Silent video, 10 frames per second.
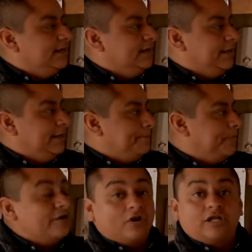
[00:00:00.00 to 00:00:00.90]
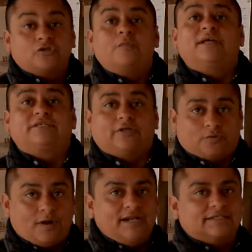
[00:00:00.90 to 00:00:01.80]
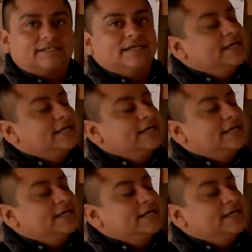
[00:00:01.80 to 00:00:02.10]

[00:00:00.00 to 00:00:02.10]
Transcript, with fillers: eh, previo a la toma de Ciudad Juárez.